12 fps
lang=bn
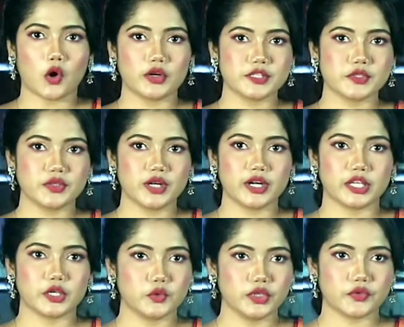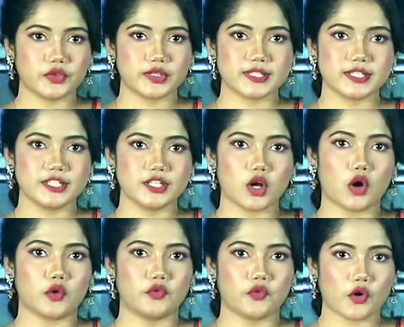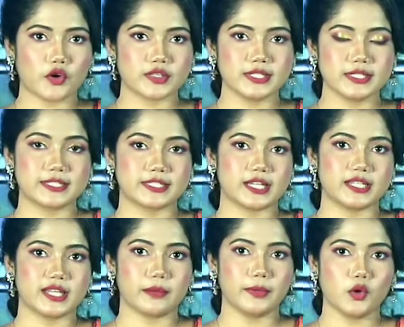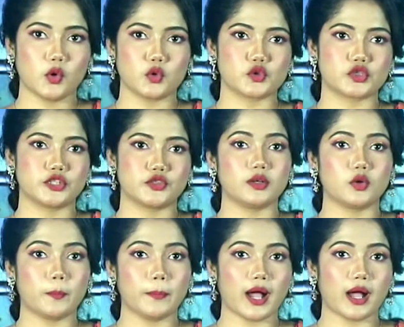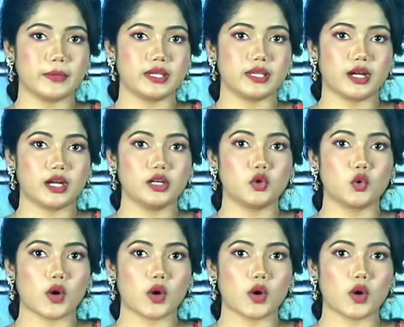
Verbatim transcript: অরিজোনার ইউনিভার্সিটি অফ ফক্সিন স্টেডিয়ামে অনুষ্ঠিত কোপা আমেরিকার